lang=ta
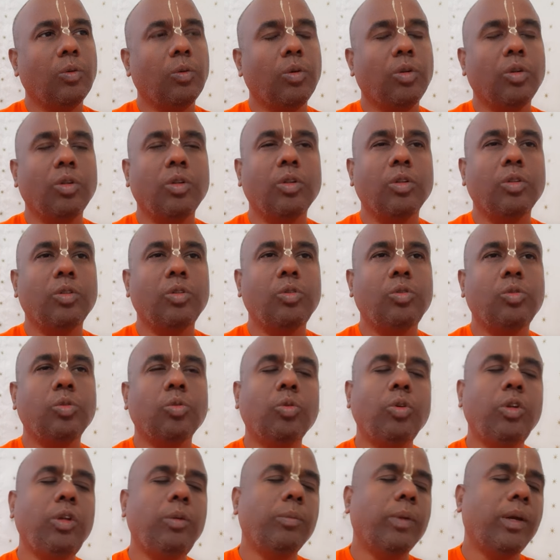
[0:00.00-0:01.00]
ஒரு
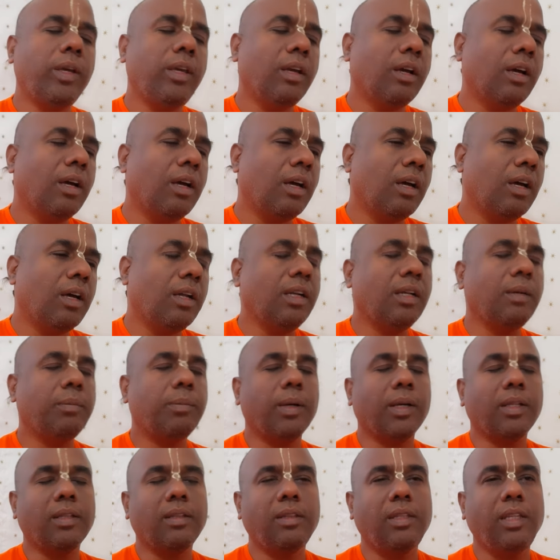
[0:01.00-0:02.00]
தூய்மையான
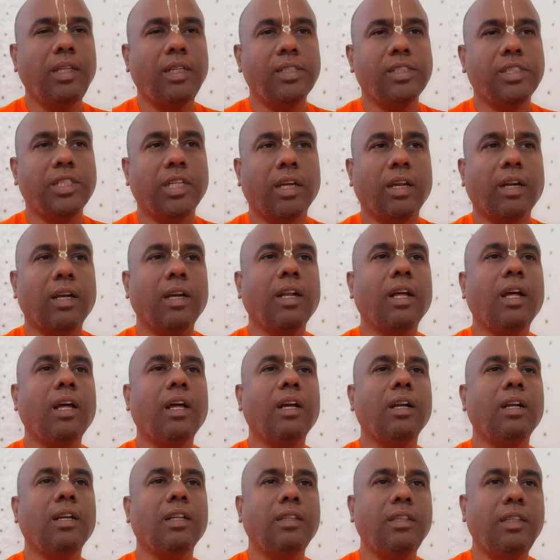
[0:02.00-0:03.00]
பக்தி
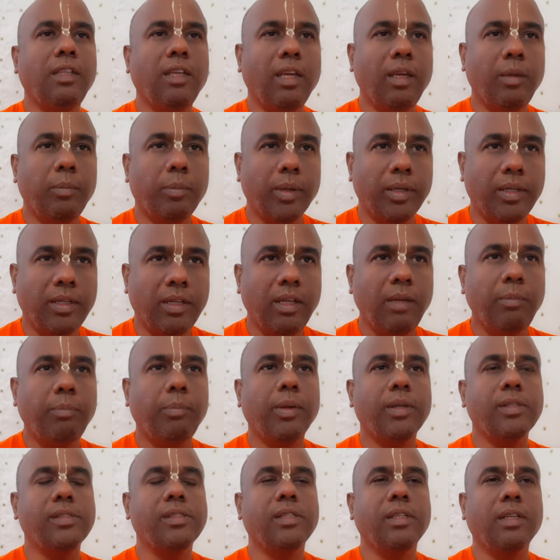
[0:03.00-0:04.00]
சரணாகதியை பற்றி
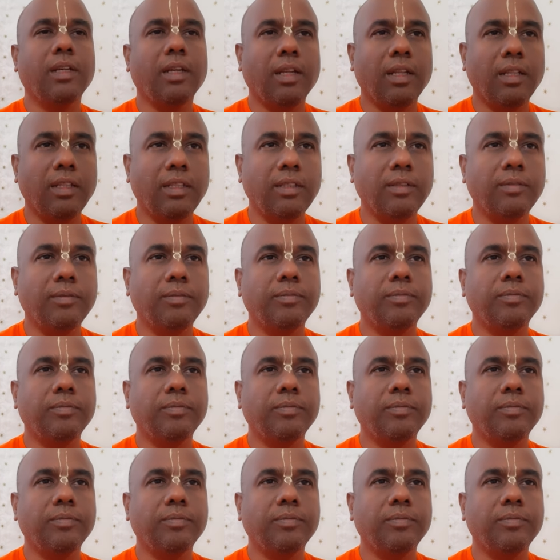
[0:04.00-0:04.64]
பேசுகிறது